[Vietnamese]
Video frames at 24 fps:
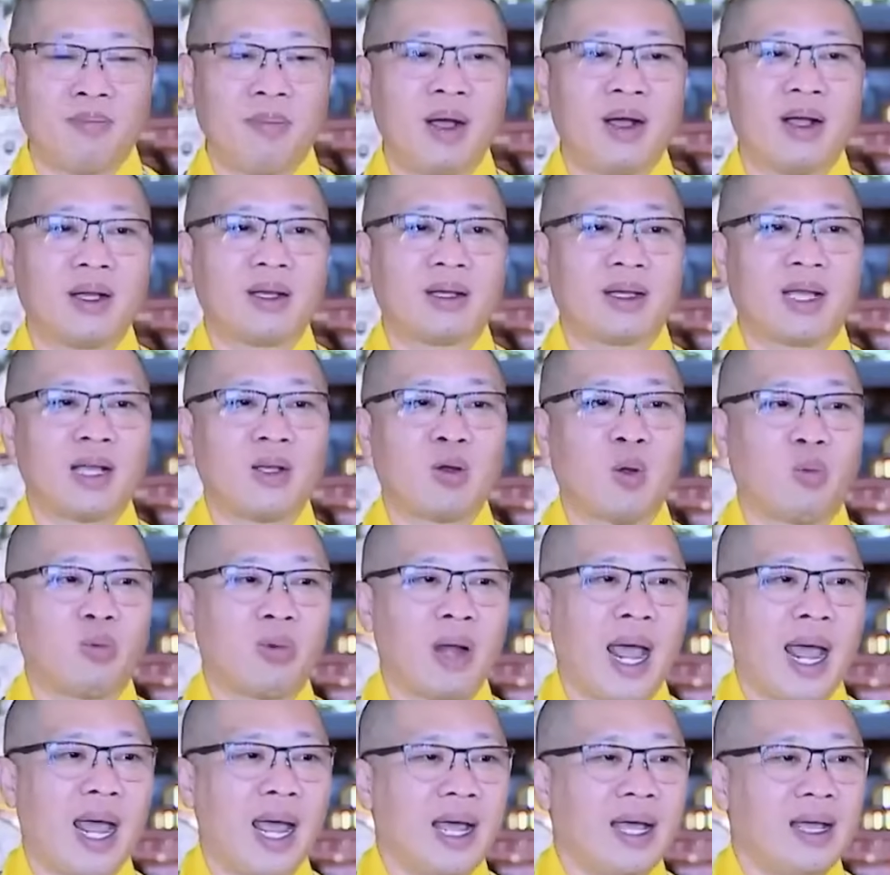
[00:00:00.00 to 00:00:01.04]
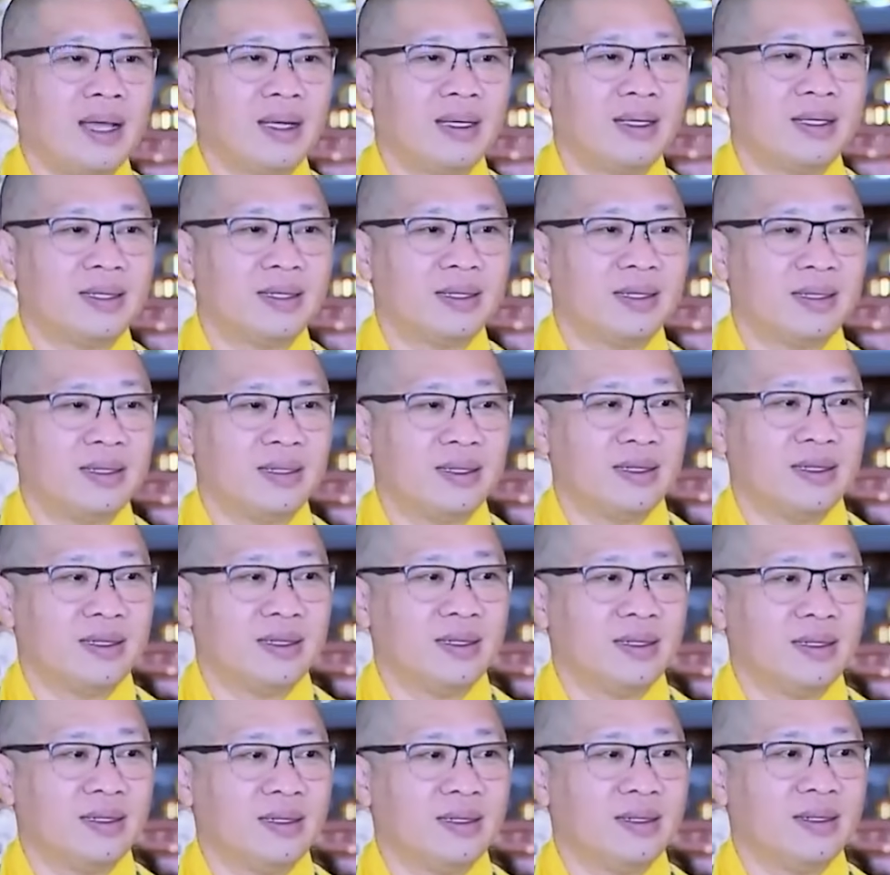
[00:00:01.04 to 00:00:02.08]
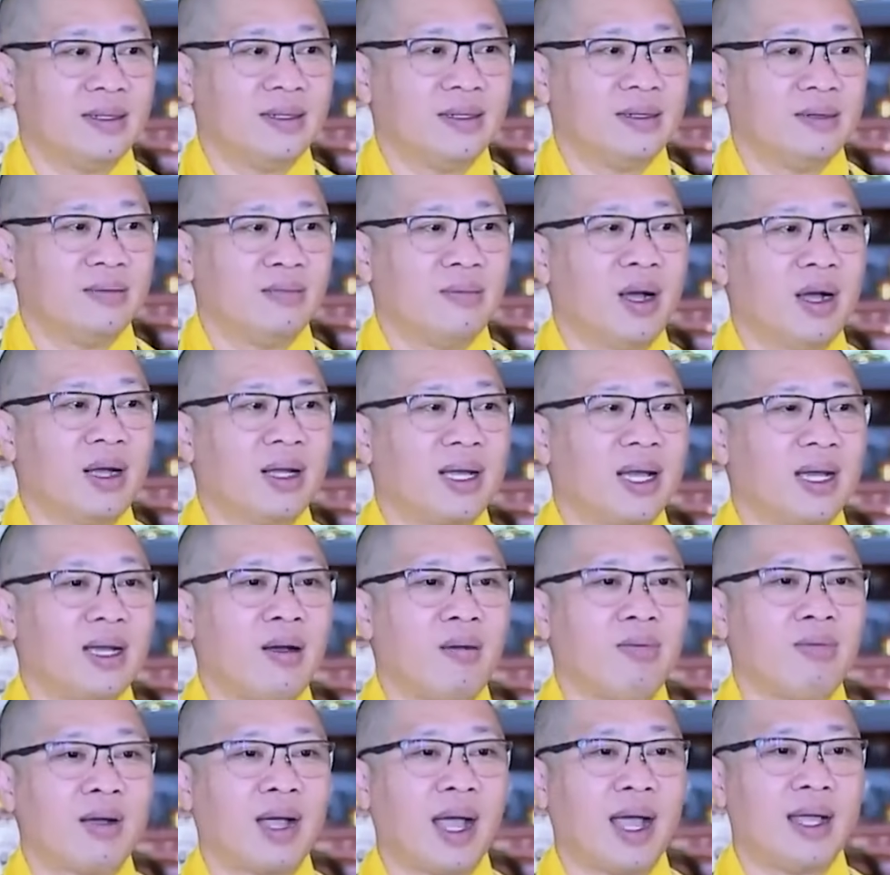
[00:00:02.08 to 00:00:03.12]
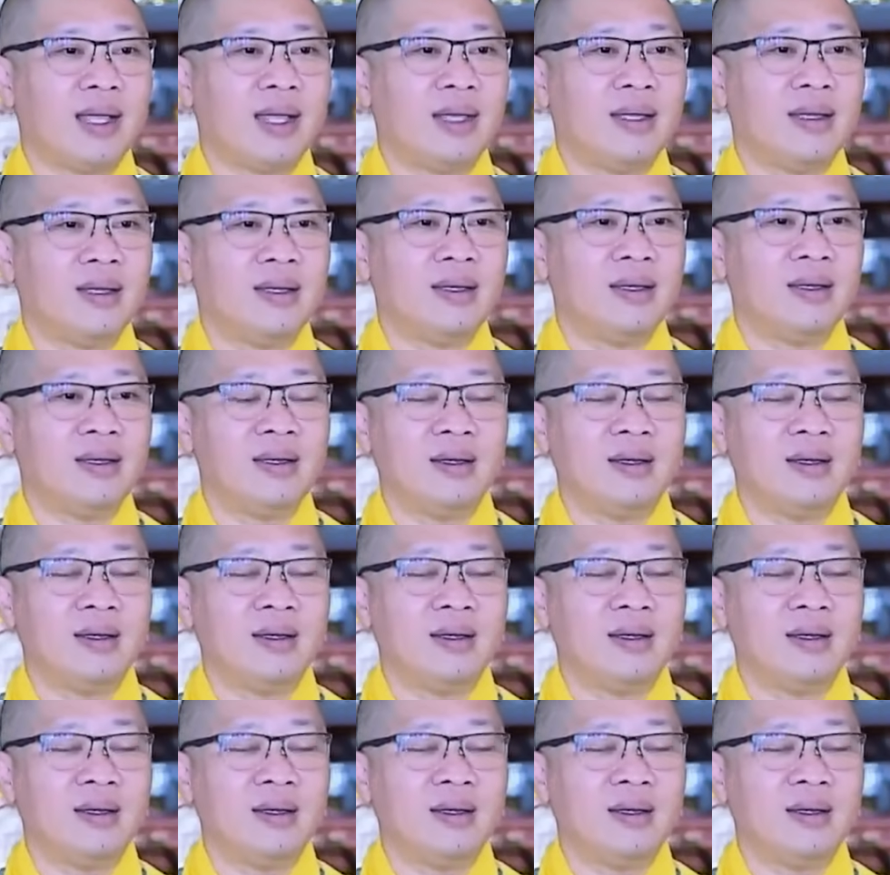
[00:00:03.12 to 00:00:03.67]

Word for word: ta bưng cái cục đá, bưng cái gốc cây,